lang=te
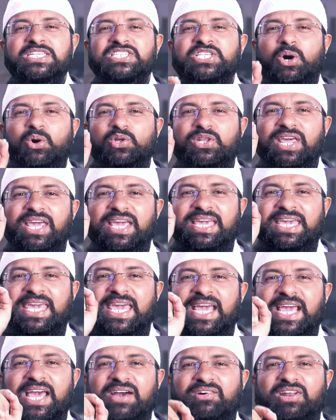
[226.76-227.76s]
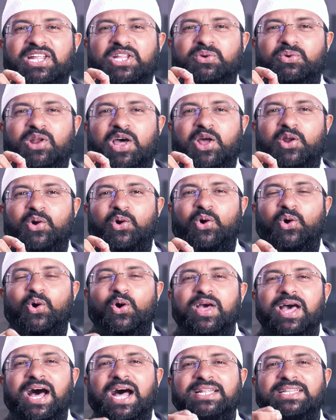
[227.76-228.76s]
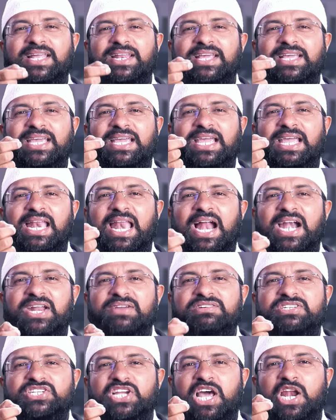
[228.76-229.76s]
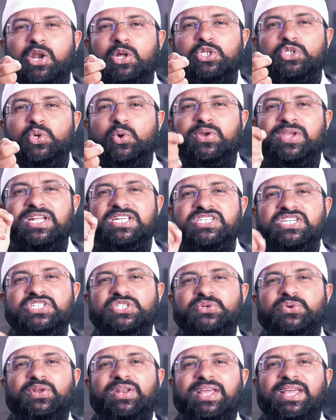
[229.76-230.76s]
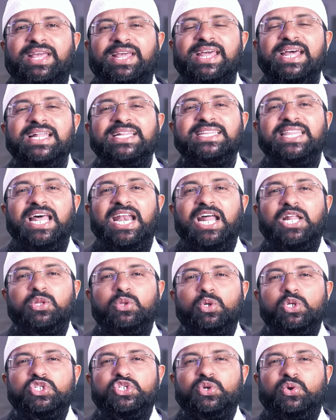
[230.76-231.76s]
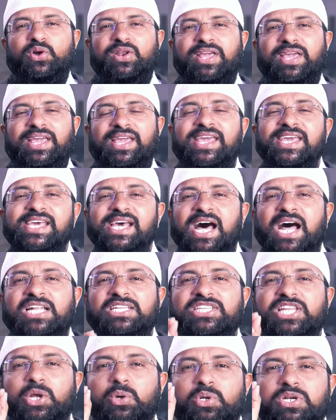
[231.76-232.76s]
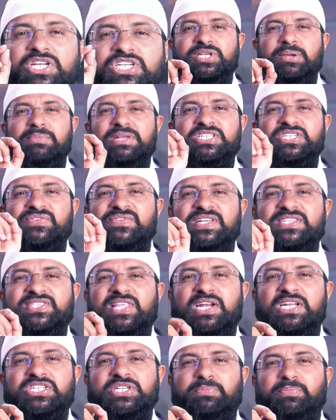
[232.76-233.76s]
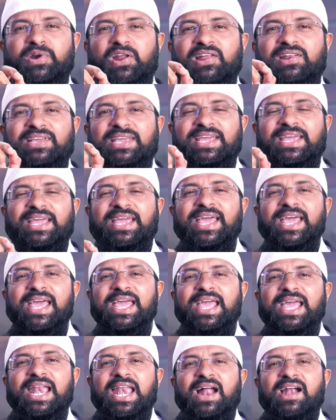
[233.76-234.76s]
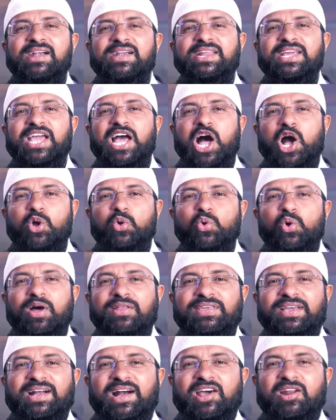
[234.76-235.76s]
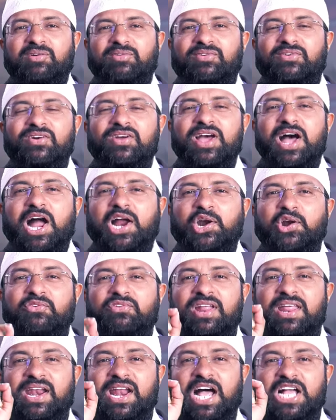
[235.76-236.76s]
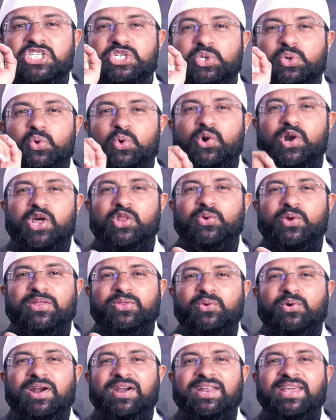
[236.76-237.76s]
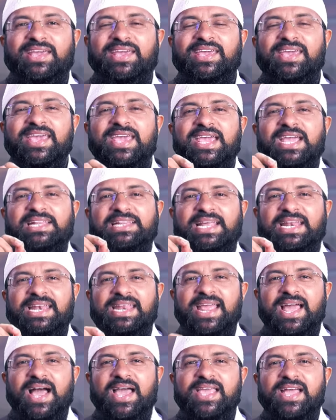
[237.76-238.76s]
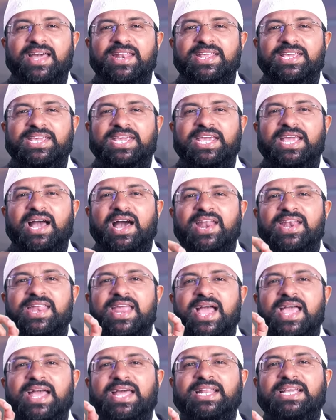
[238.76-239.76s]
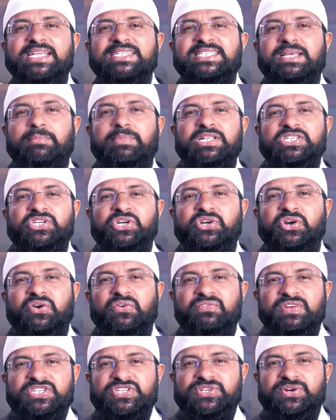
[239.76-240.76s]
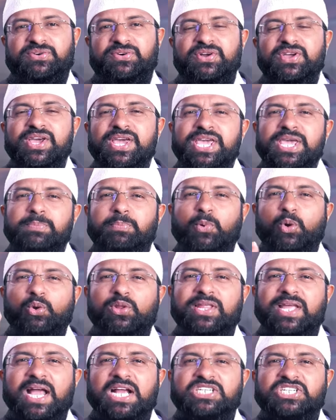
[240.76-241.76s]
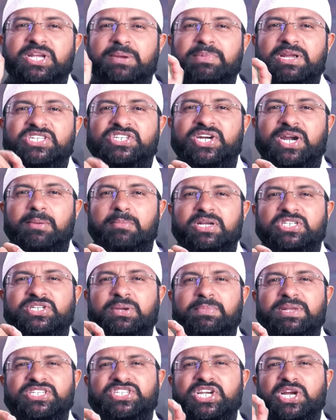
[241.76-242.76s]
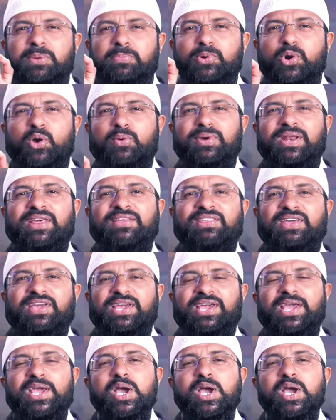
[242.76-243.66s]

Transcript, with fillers: సౌదీ కింగ్ ఎవరైతే ఉన్నారో అతనికి ఇలాంటి విషయాల్లో జోక్యం చేసుకొని తల దూర్చుకొని హంతకుని క్షమించి వేస్తానని చెప్పడానికి ఎలాంటి హక్కు అధికారం అధికారం అక్కడ రాజుకు ఉండదు ఎందుకంటే ఇది న్యాయానికి అన్యాయానికి సంబంధించినటువంటి విషయం ఈ పూర్తిగా క్షమించడం క్షమించకపోవడం అనేది